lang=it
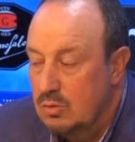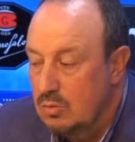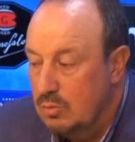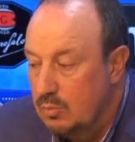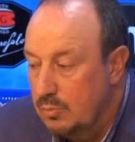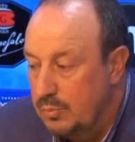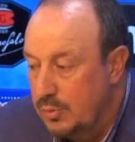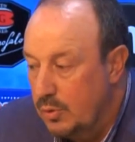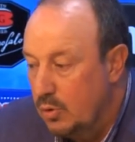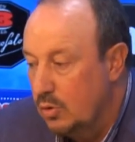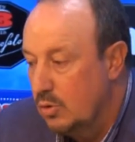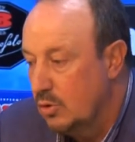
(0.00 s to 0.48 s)

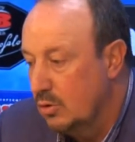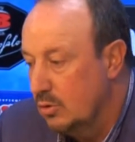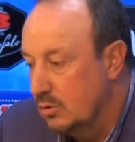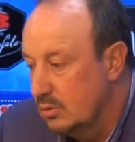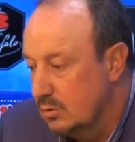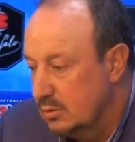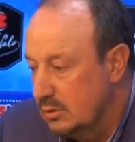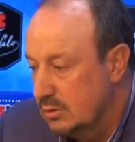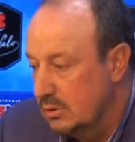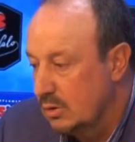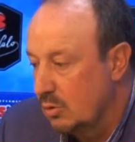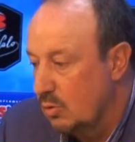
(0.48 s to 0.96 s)
un po'
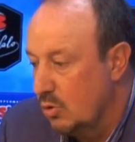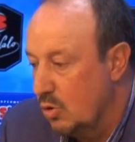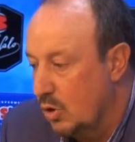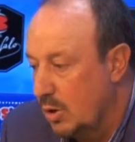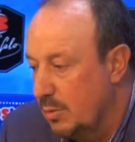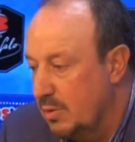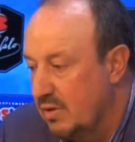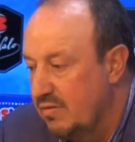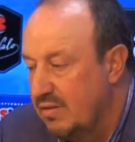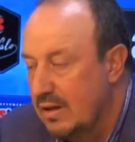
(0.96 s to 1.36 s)
quello che mi ha